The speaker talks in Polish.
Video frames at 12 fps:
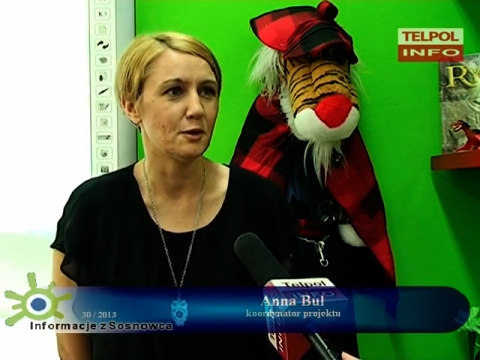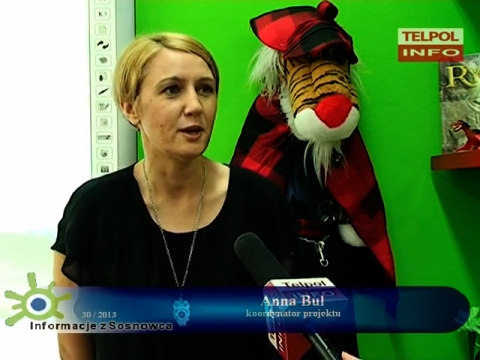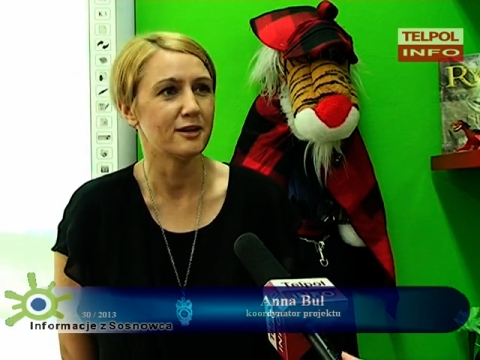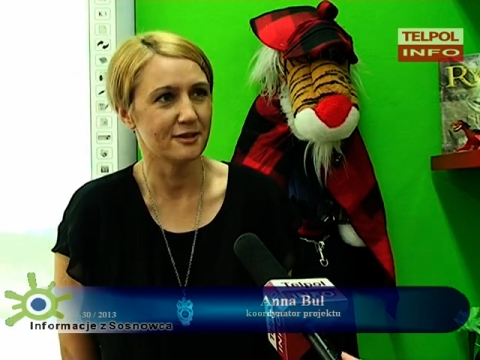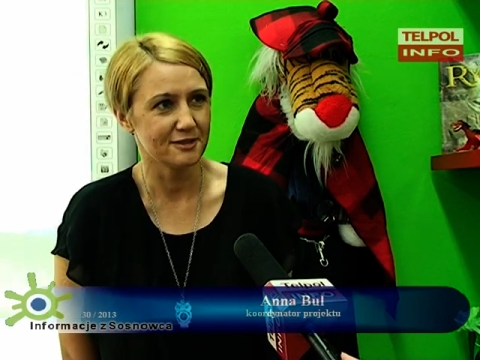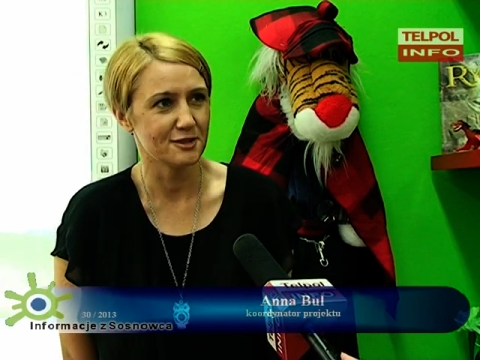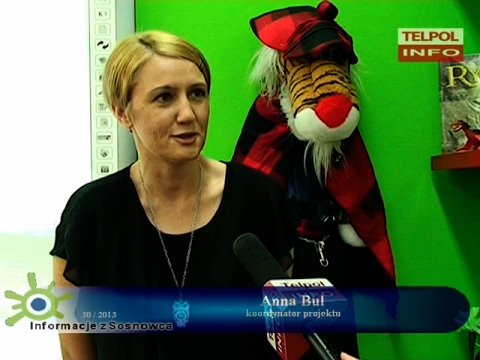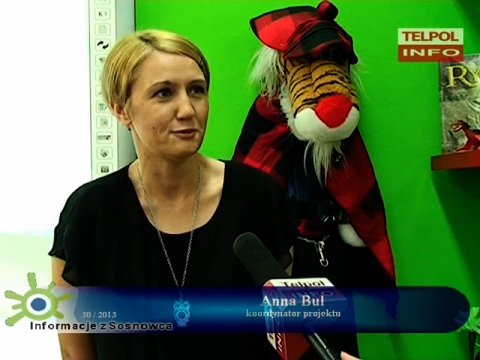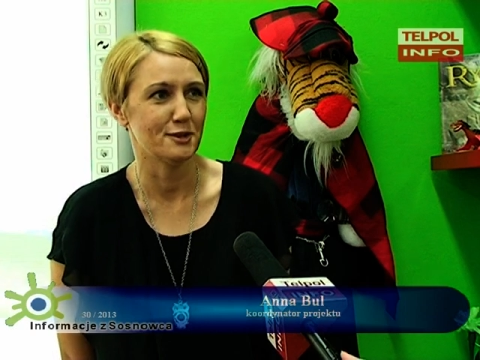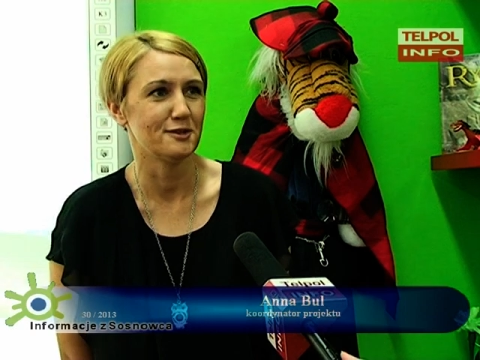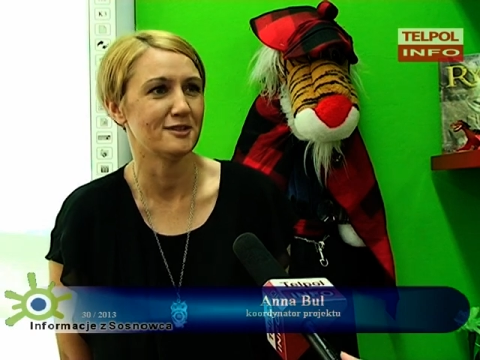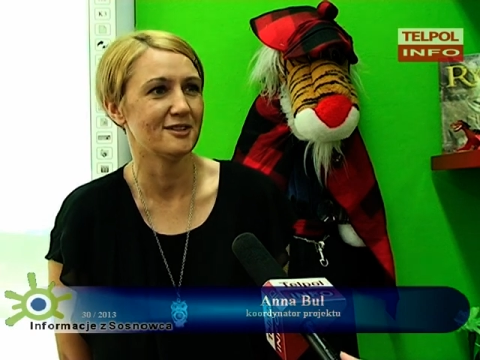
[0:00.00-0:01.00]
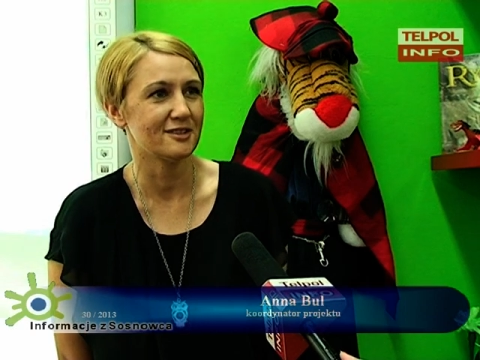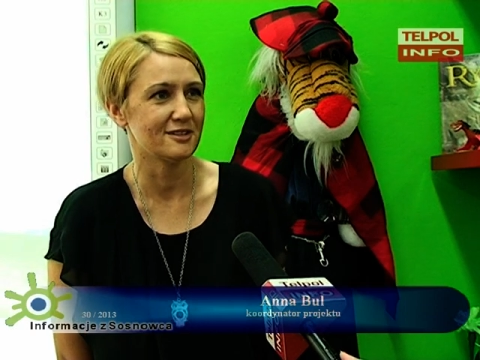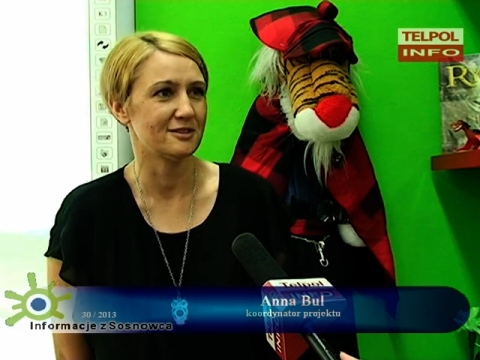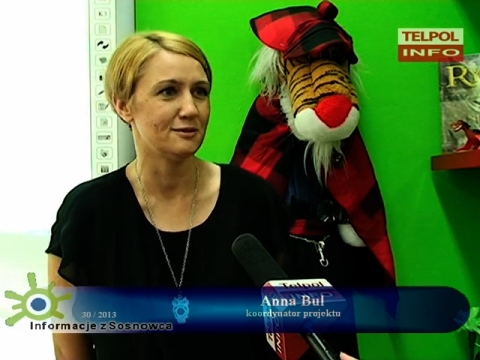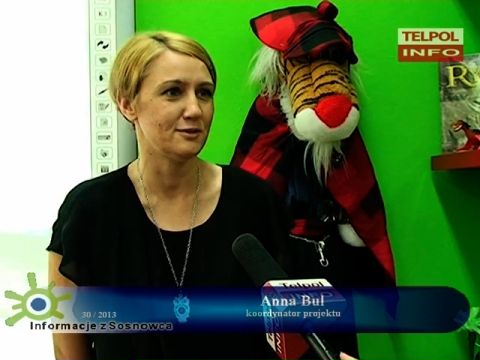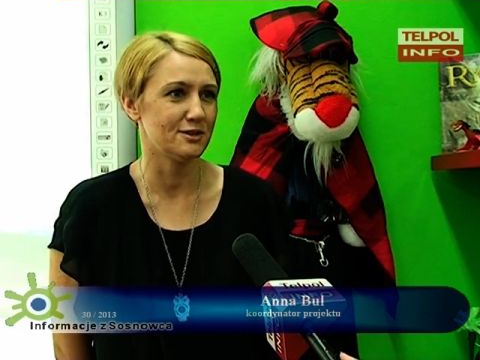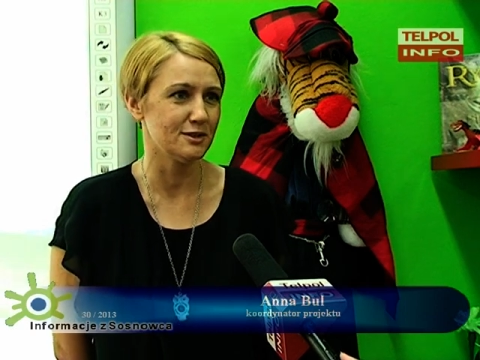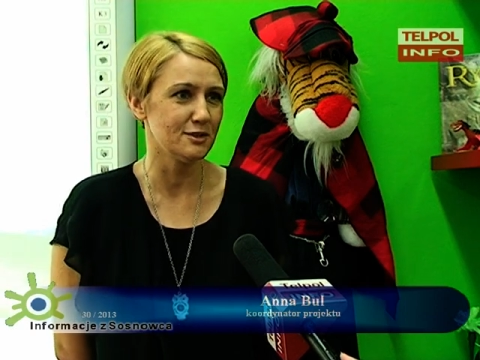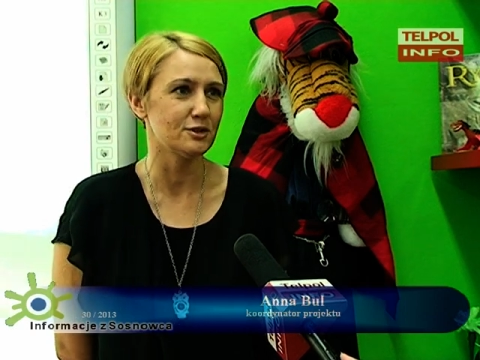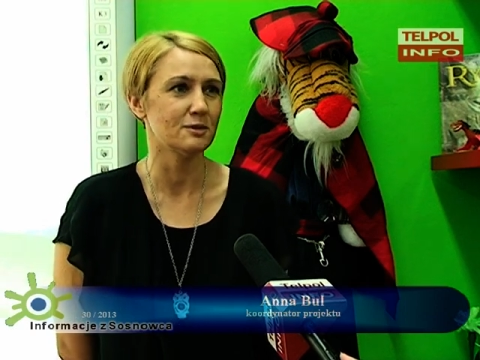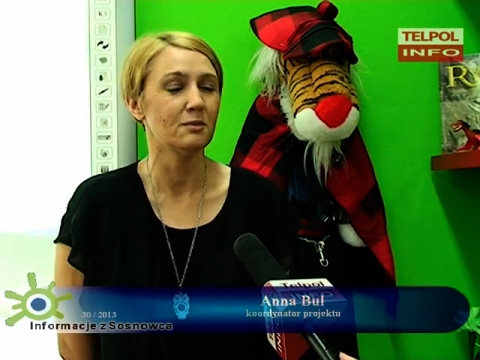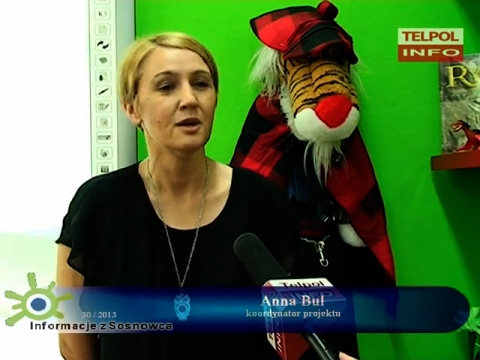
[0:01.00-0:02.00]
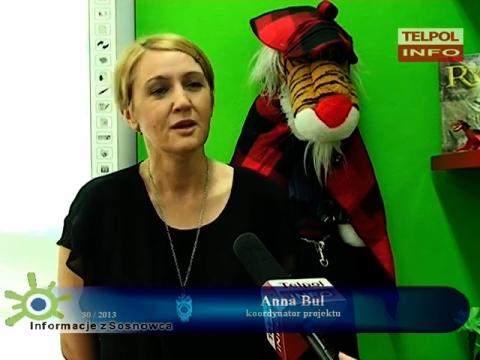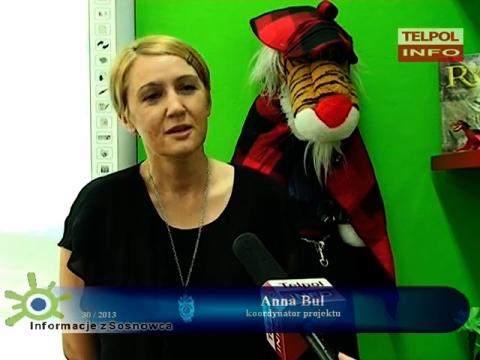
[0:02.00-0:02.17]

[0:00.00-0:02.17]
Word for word: o charakterze właśnie detektywistycznym,